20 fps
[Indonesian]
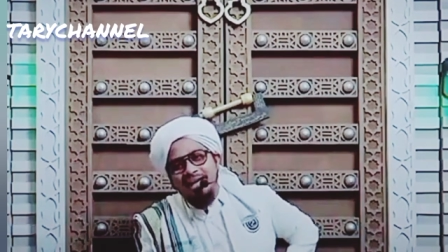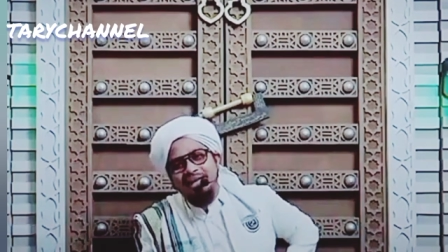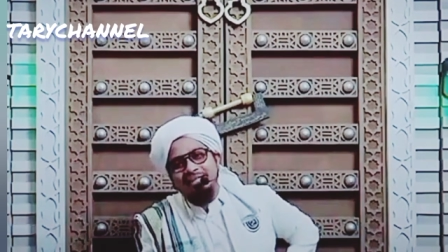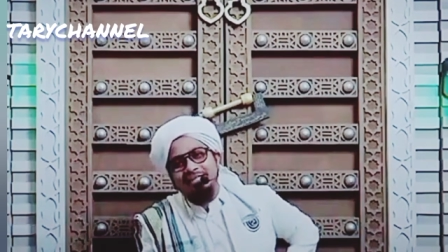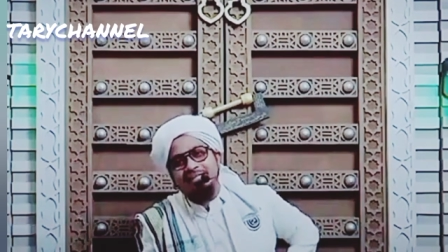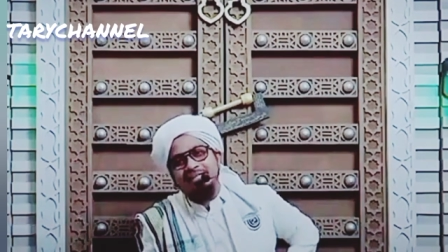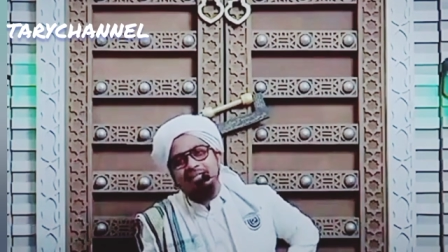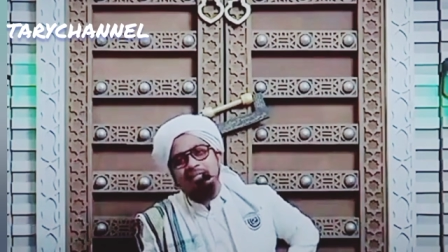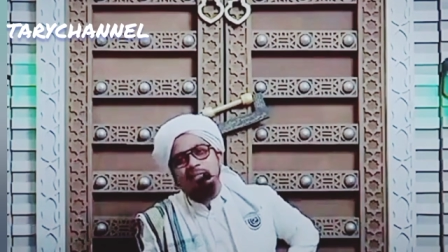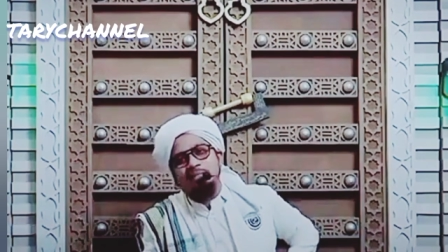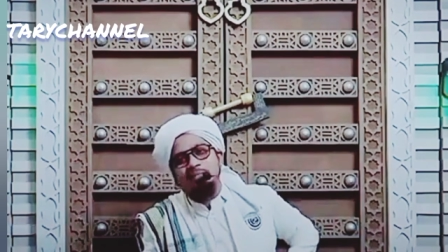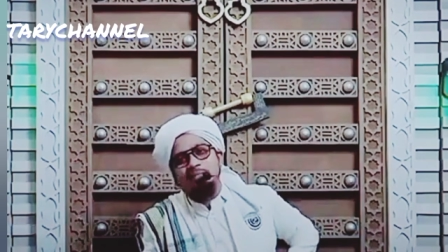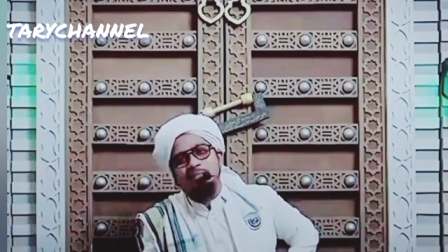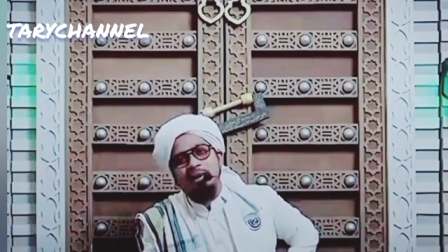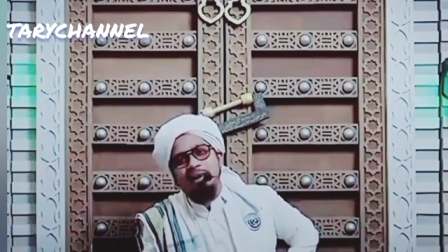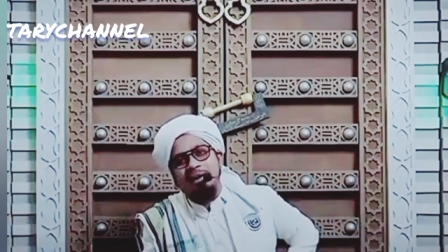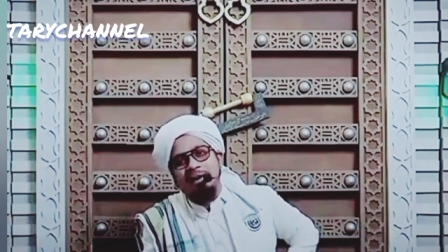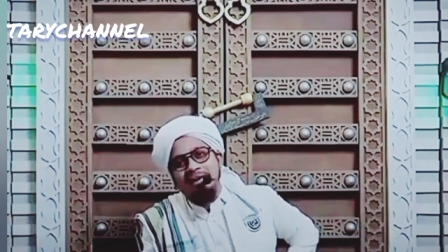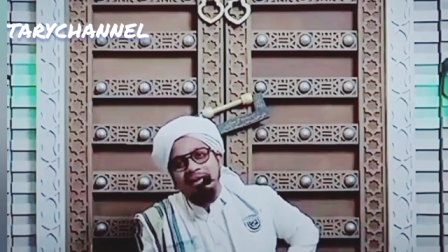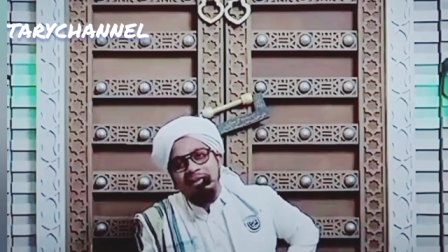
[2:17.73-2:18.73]
akhirnya
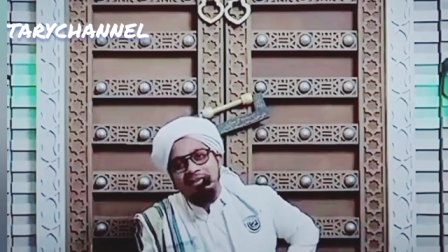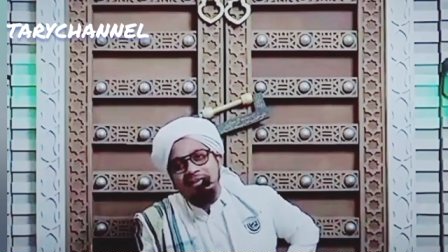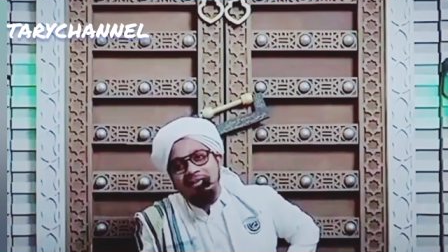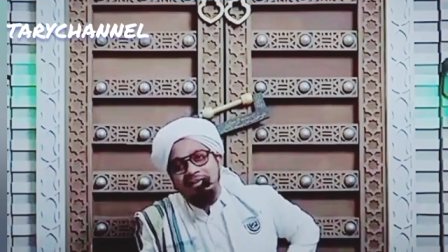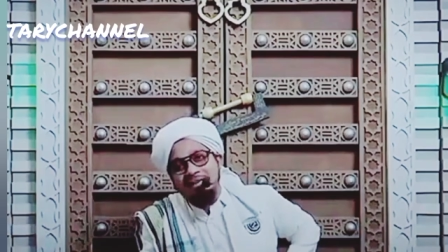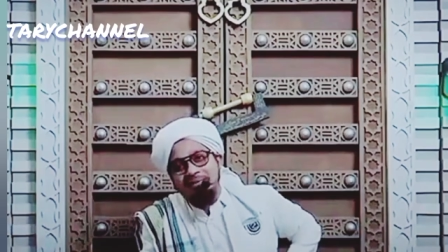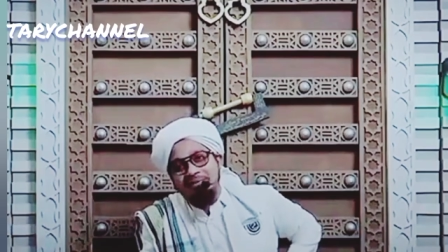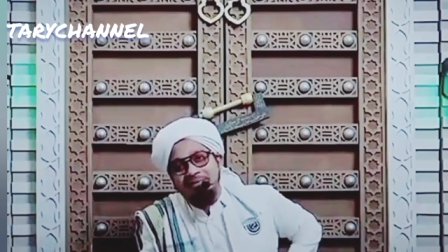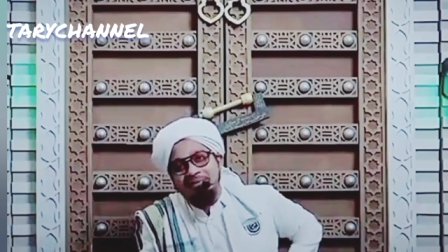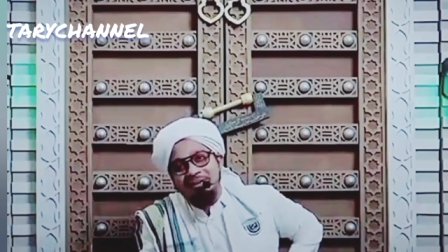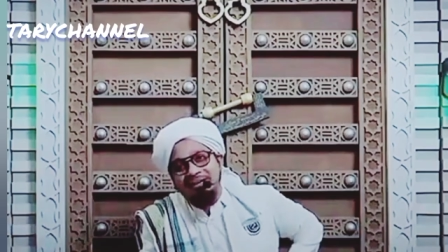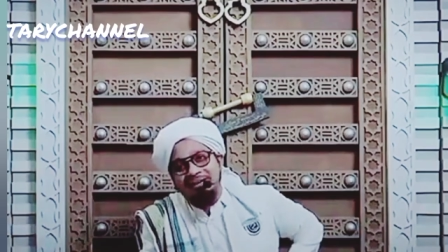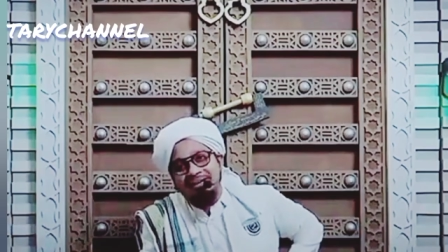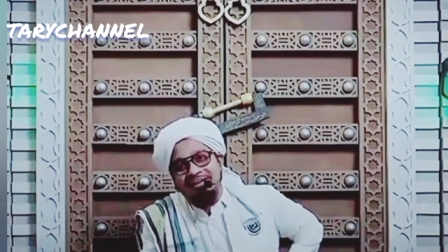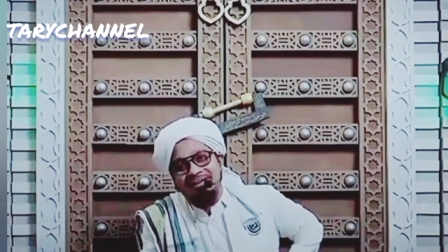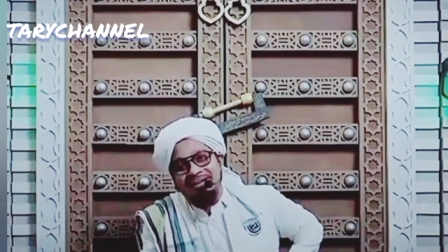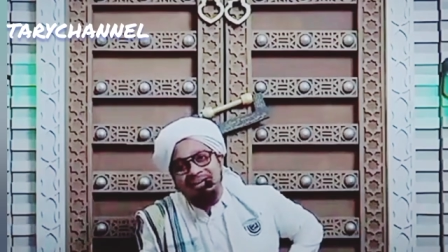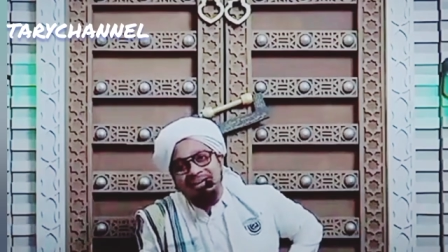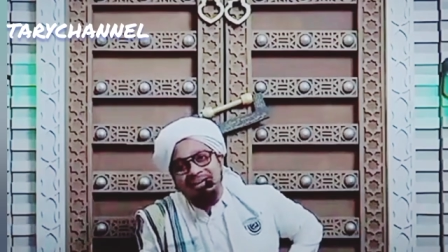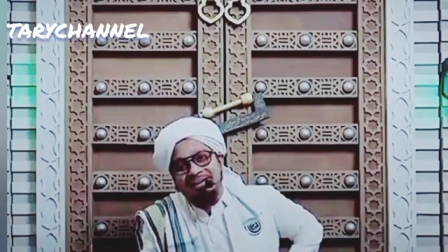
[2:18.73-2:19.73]
ditempeleng itu yang orang